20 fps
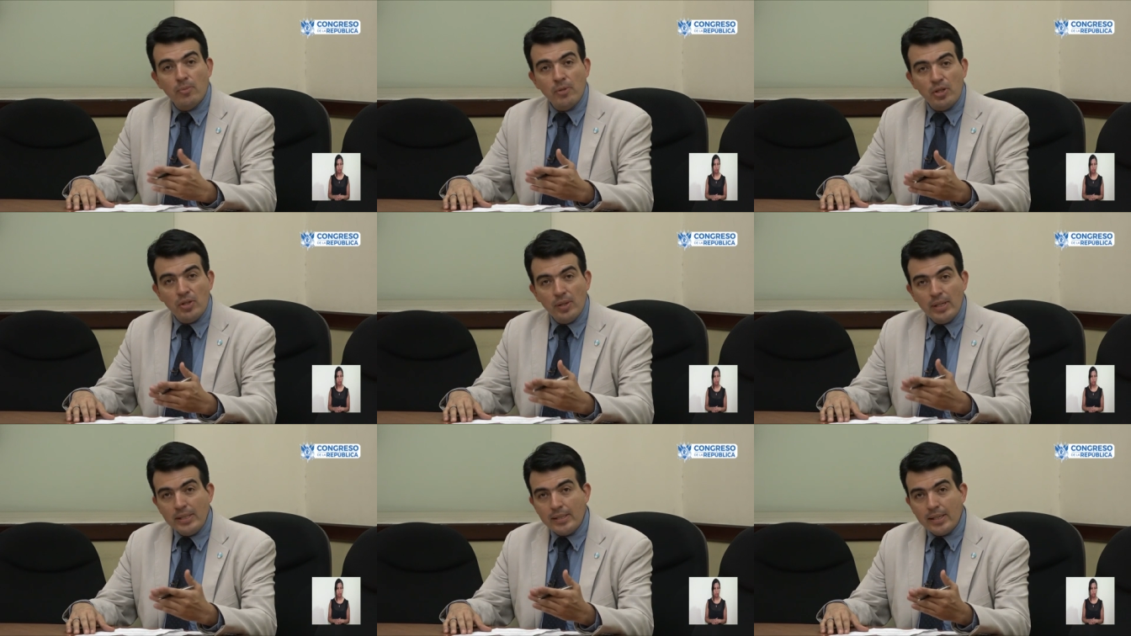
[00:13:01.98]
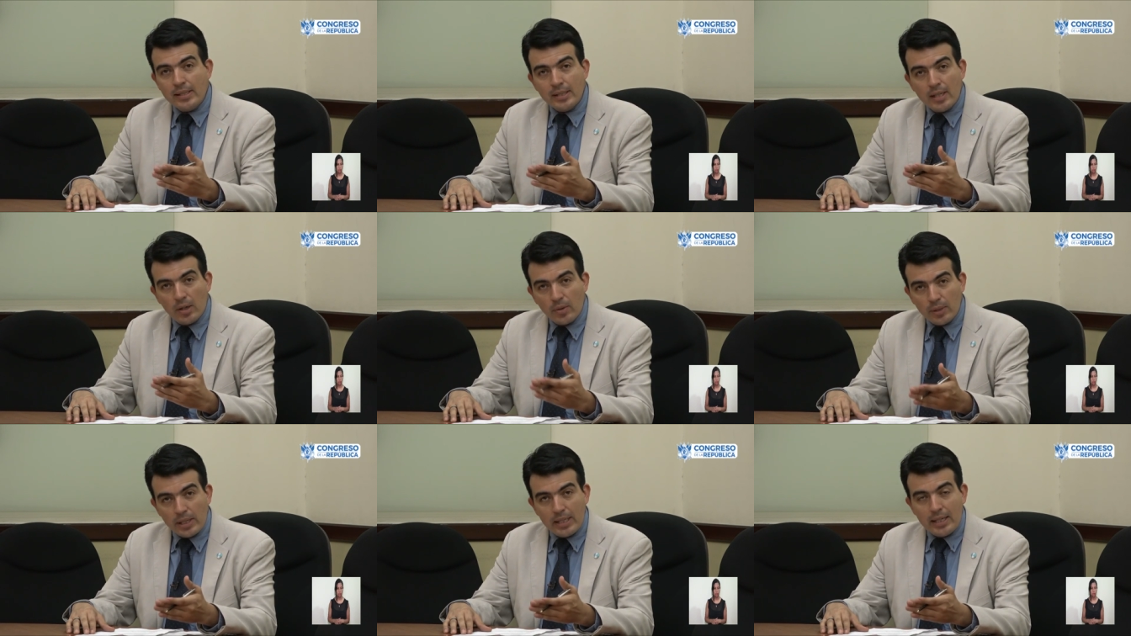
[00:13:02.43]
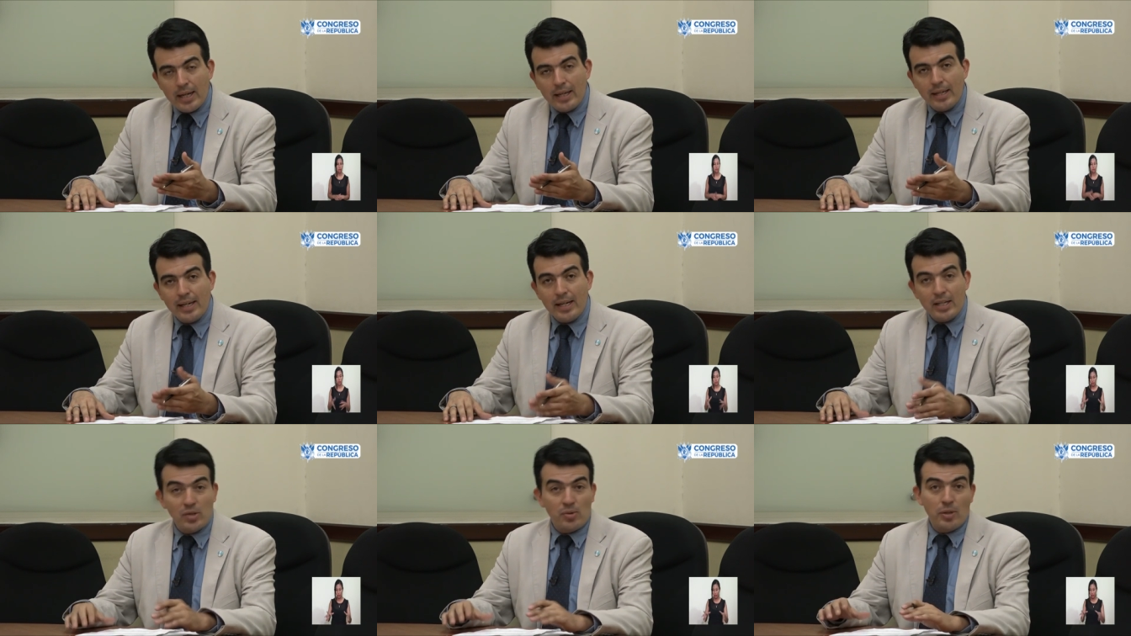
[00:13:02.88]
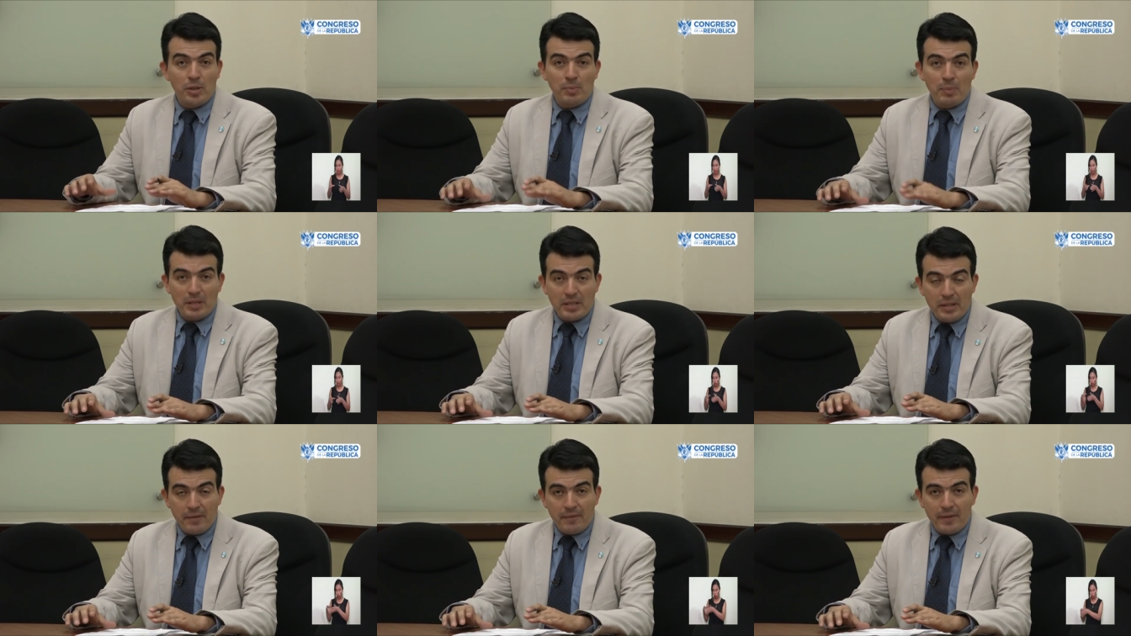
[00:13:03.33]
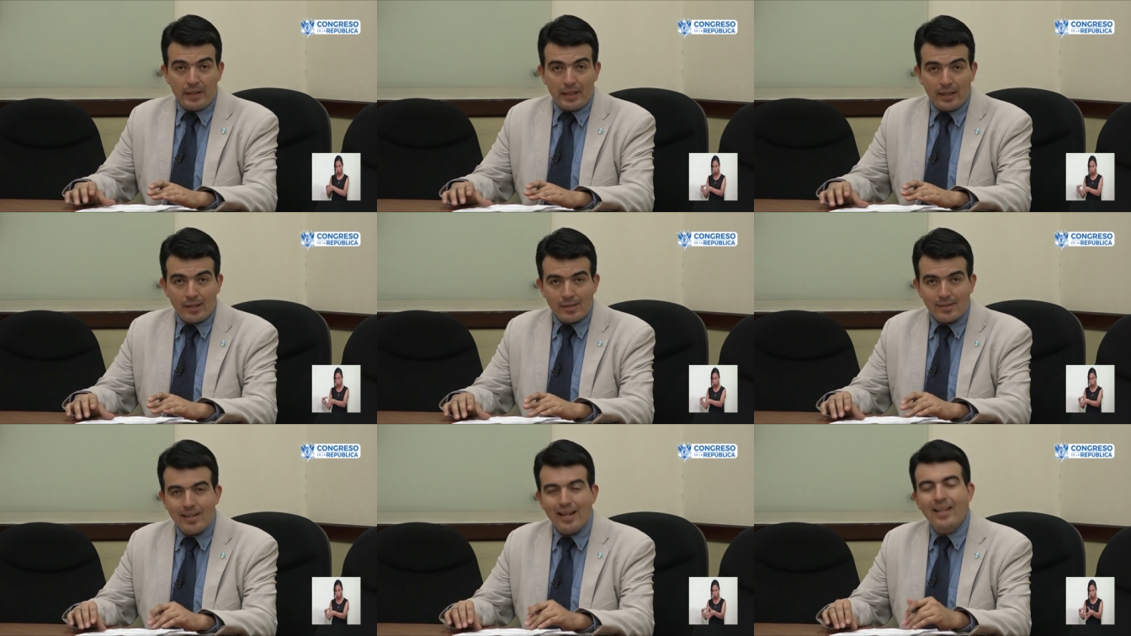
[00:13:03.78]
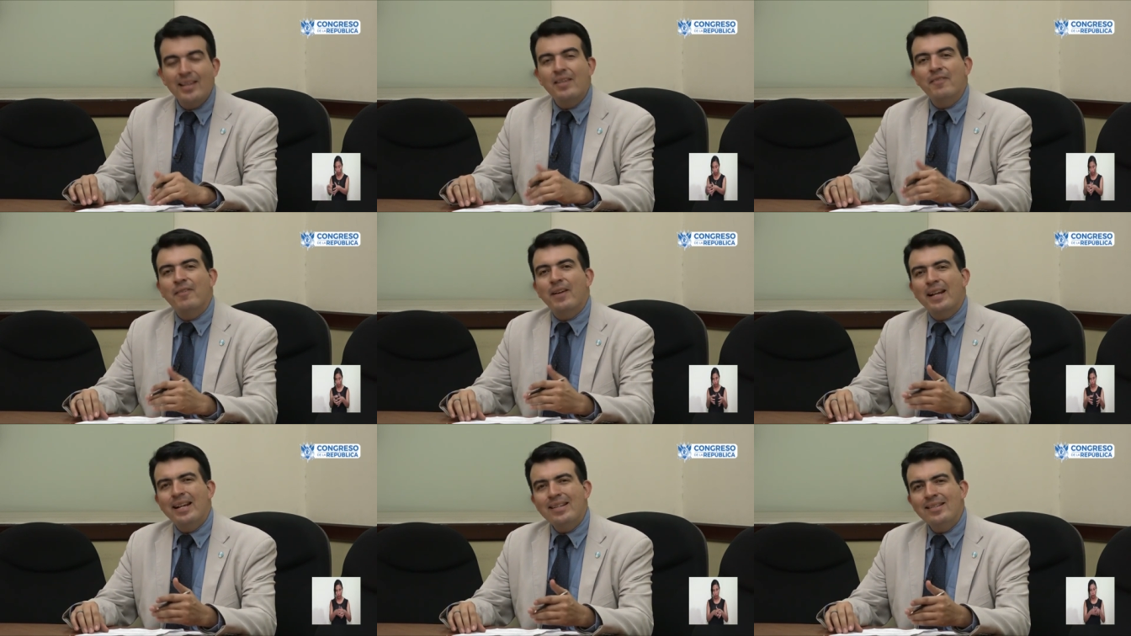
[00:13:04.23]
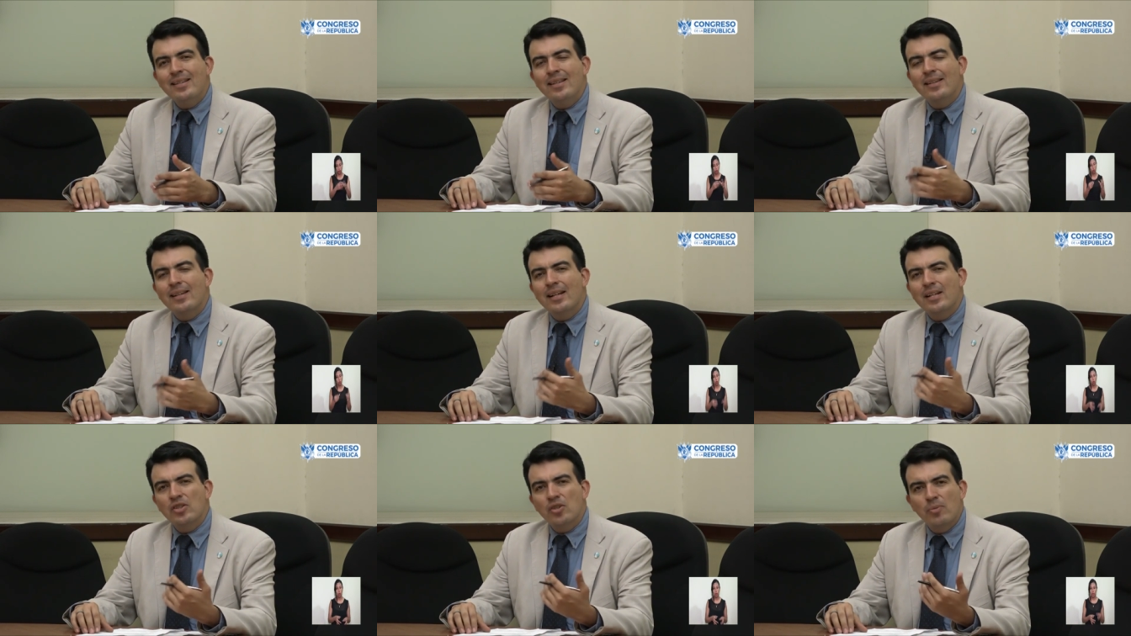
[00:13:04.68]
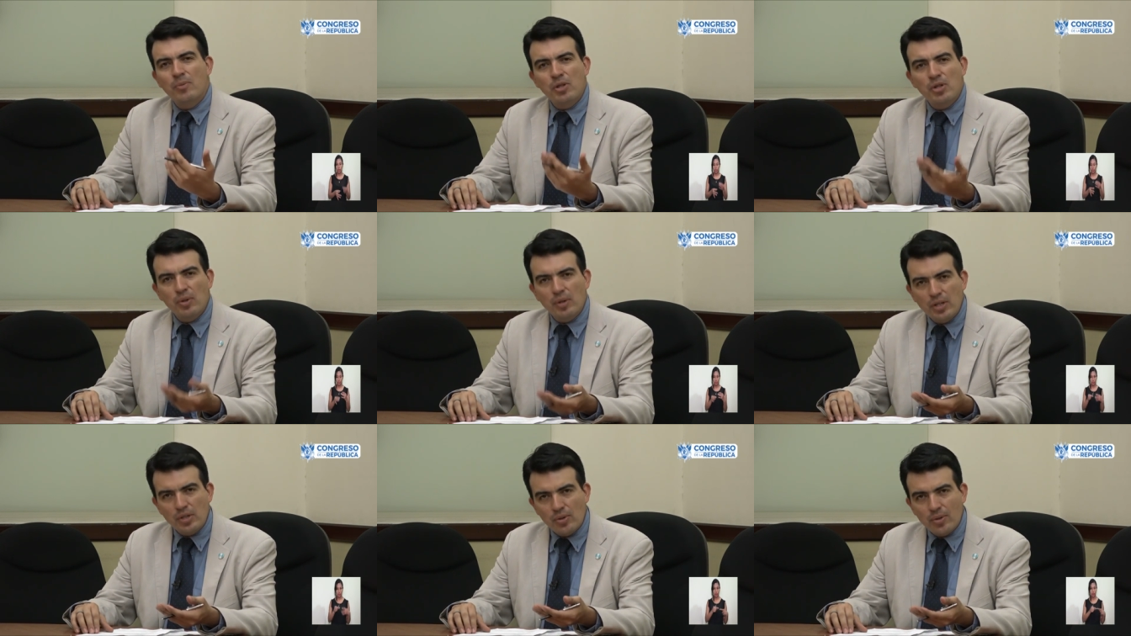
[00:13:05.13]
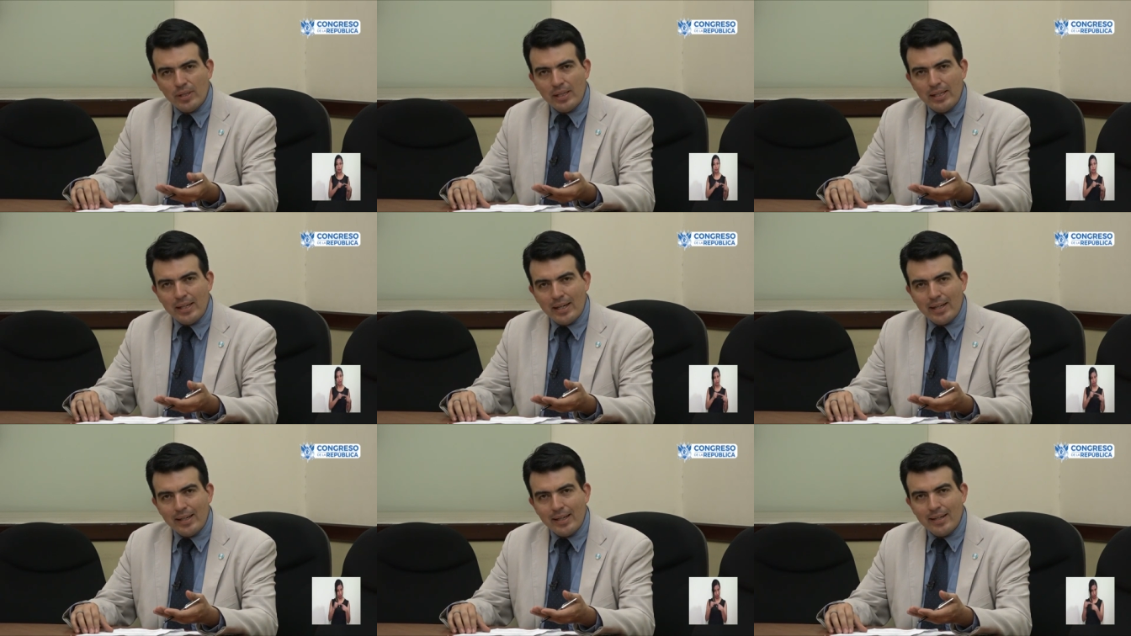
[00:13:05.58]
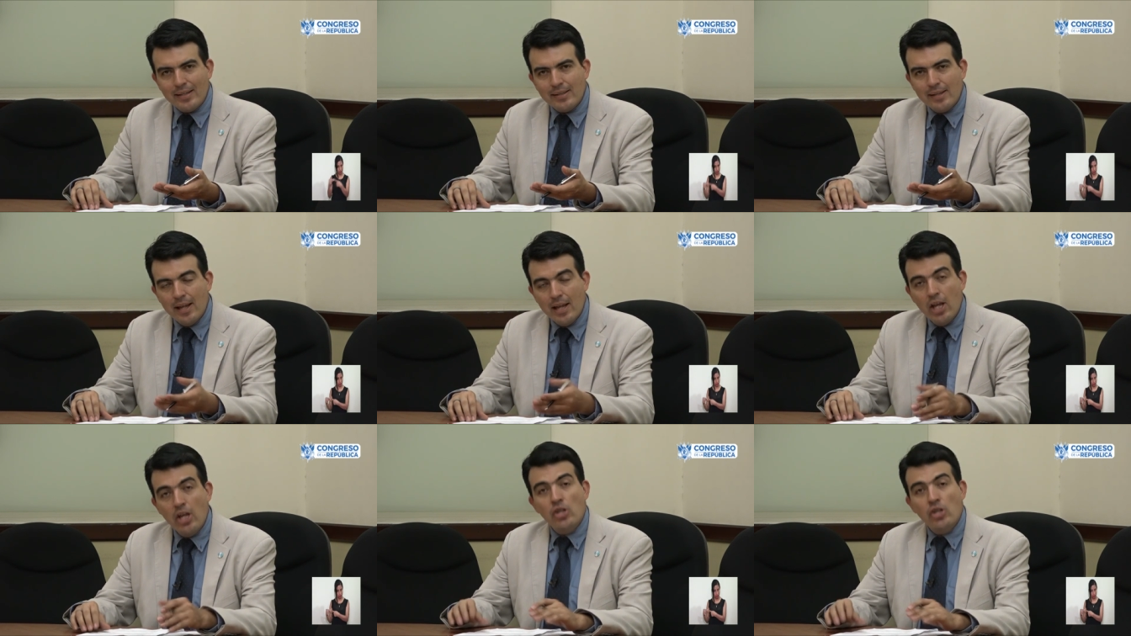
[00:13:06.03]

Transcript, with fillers: comisiones extraordinarias o específicas, a diferencia de las comisiones ordinarias,